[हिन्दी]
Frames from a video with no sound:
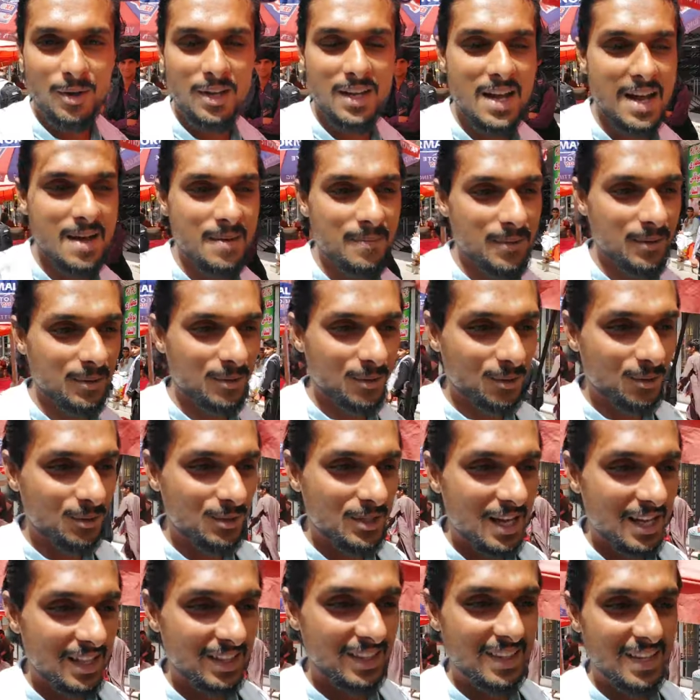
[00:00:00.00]
कोई यहाँ पे उर्दू
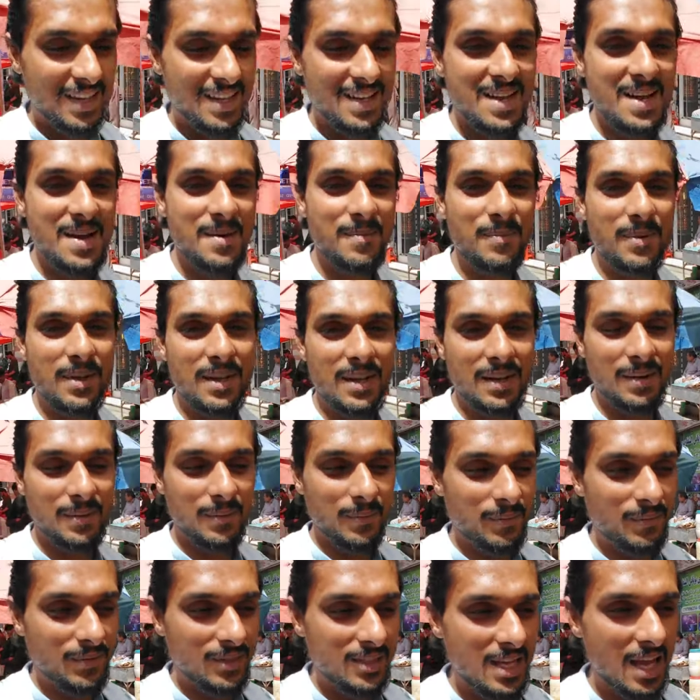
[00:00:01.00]
जानते हैं यहाँ पे
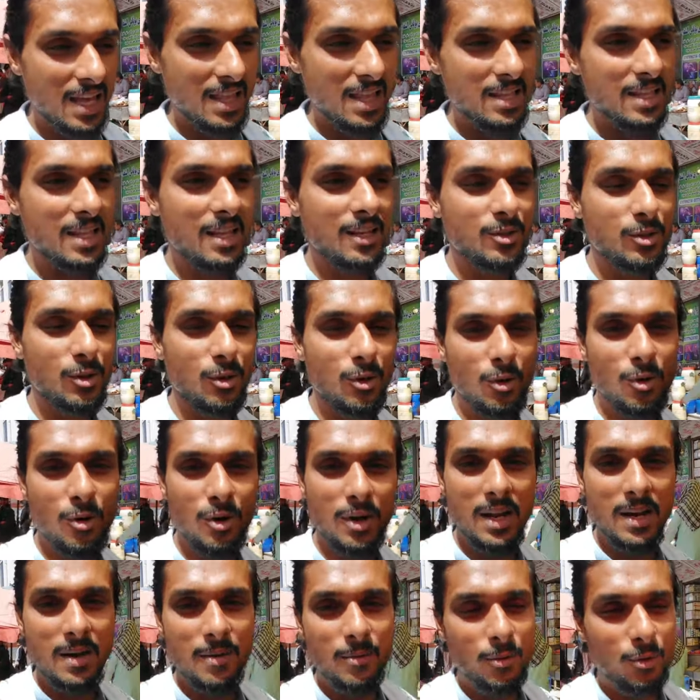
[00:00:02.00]
ज़्यादातर जो
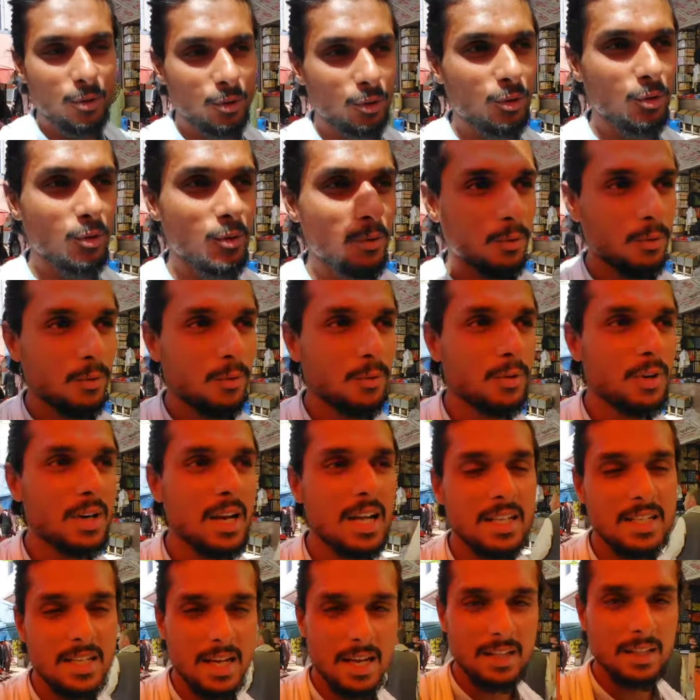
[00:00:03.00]
लोग हैं ना वो उर्दू
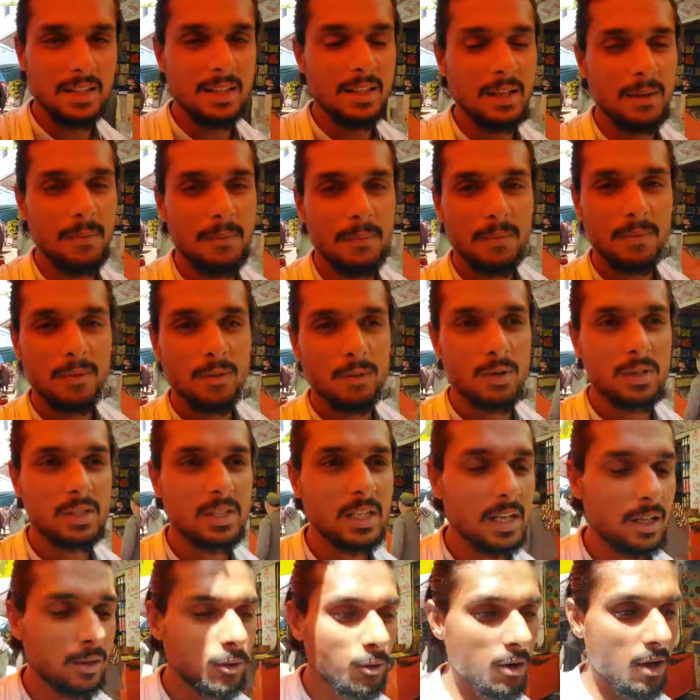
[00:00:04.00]
नहीं जानते तो
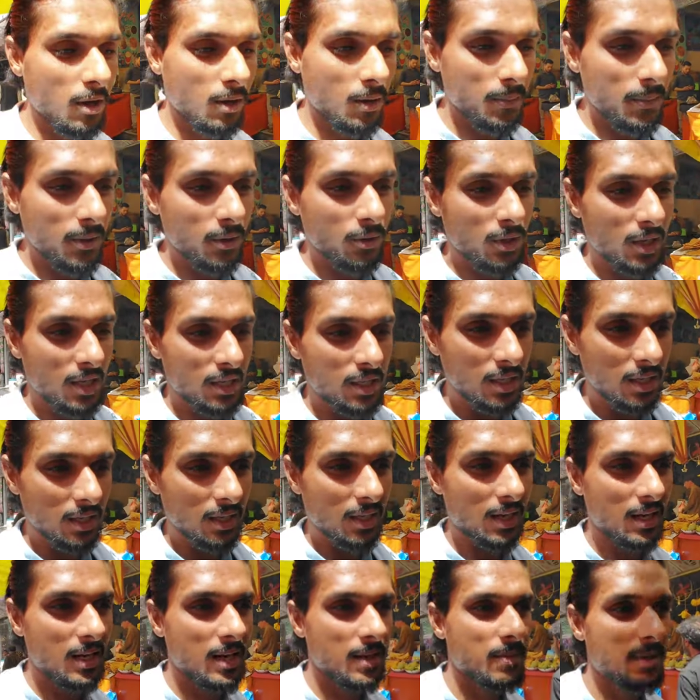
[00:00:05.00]
इसलिए थोड़ा कम्युनिकेशन
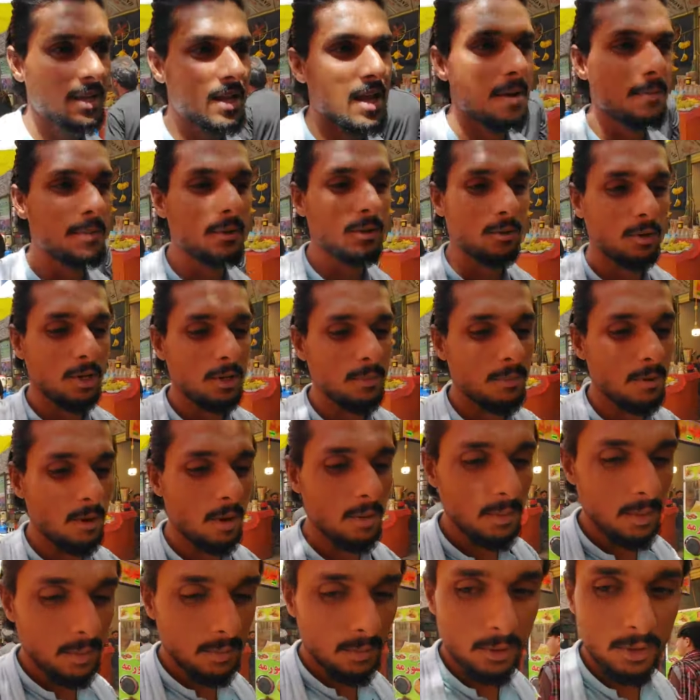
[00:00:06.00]
करने में यहाँ पे थोड़ी
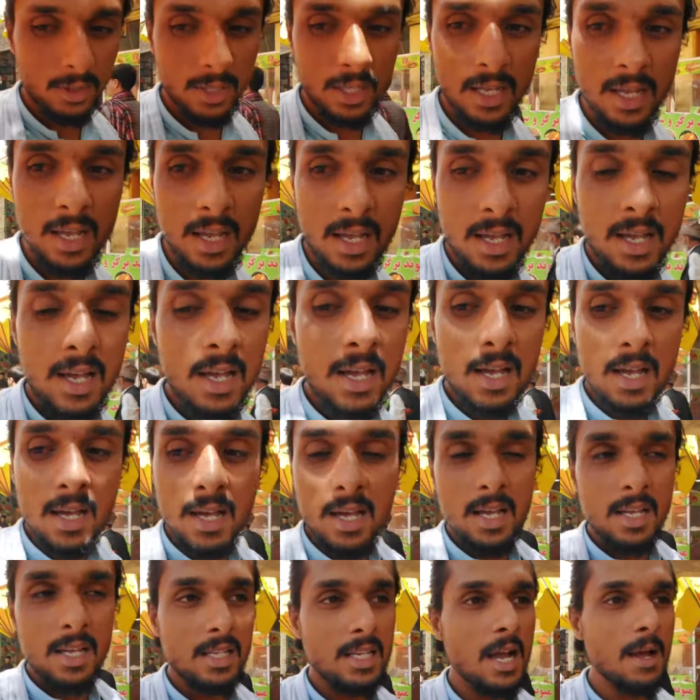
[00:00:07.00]
प्रॉब्लम होती है
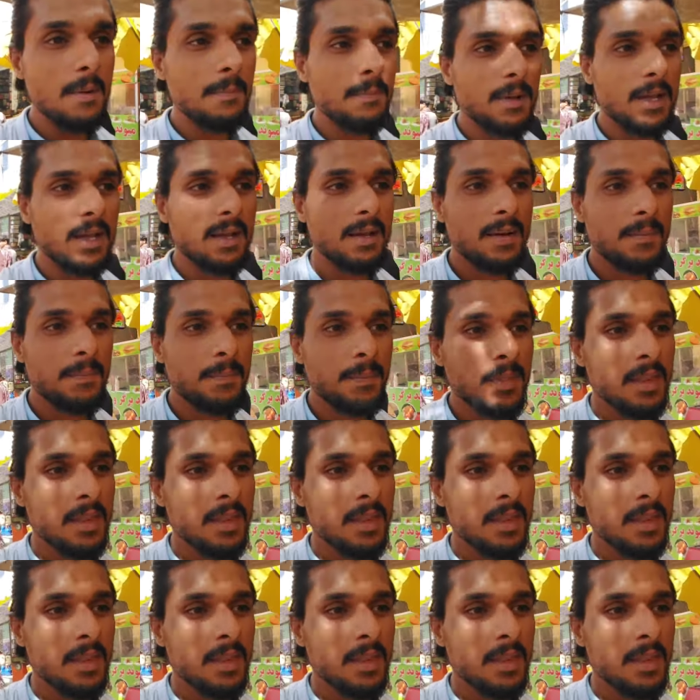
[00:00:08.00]
यहाँ पे